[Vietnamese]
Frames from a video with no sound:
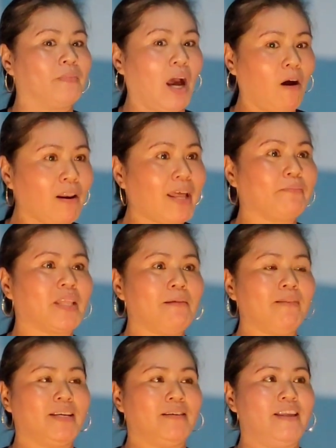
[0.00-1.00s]
Đó, làm
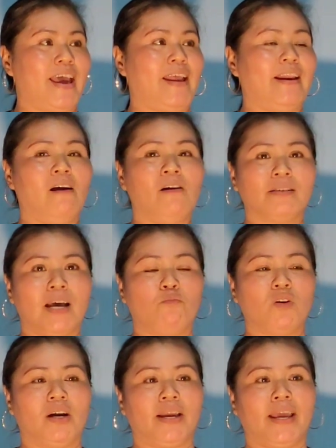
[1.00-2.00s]
tiếp là như vậy đó.
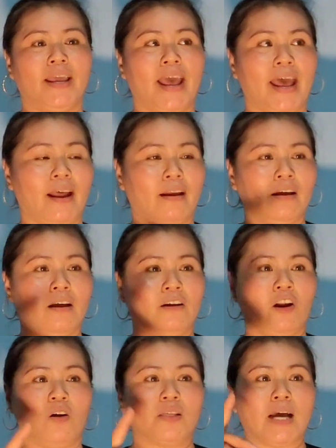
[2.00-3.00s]
Xong rồi cái
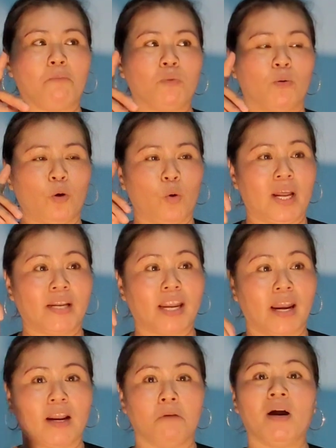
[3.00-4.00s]
rồi xong một cuộc hành
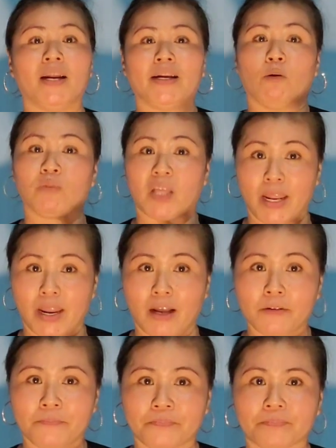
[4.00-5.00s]
trình ở bên công ty đó,